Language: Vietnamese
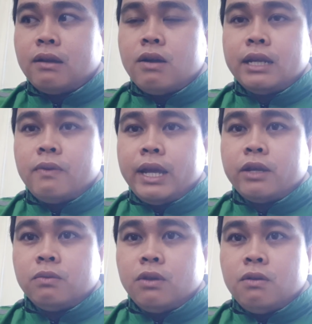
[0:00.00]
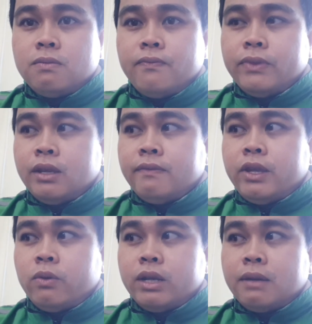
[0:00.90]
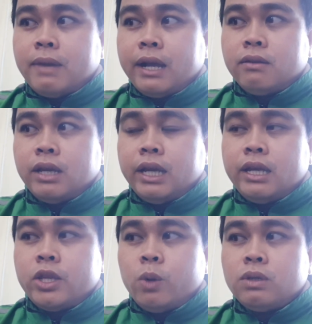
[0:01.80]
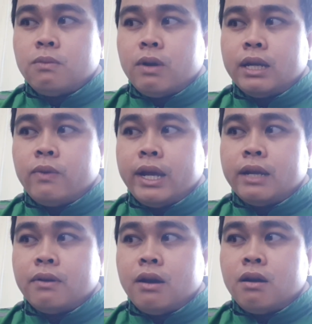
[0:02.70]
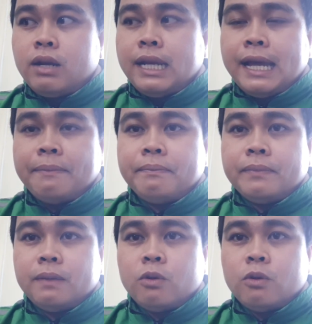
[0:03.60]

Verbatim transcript: có khách quen thì cũng tốt ví dụ như các bạn có thể chốt được một khách quen nào đó họ đi làm à,